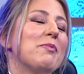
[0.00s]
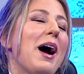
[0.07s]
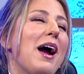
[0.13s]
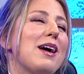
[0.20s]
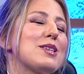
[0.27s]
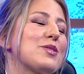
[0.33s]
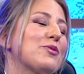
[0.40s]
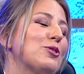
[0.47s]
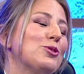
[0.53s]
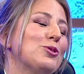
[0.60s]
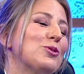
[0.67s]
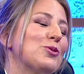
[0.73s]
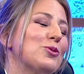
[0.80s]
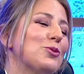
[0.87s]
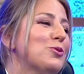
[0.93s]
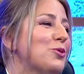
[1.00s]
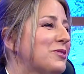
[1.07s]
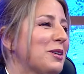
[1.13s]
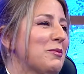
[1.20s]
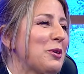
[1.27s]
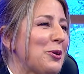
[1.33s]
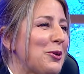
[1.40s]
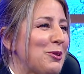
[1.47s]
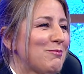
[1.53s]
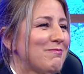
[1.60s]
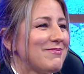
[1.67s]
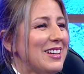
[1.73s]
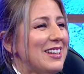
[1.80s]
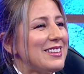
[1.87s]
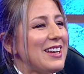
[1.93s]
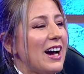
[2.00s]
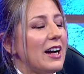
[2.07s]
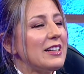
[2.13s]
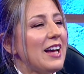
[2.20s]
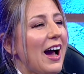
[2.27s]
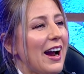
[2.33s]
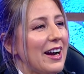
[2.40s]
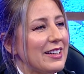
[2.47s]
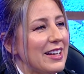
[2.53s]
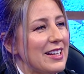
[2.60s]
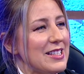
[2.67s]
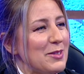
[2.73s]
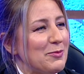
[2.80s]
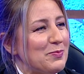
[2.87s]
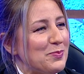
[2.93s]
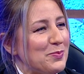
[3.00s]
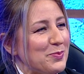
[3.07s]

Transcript: Merzifon'un unutamıyorum. Yani herkes... Hep ilkler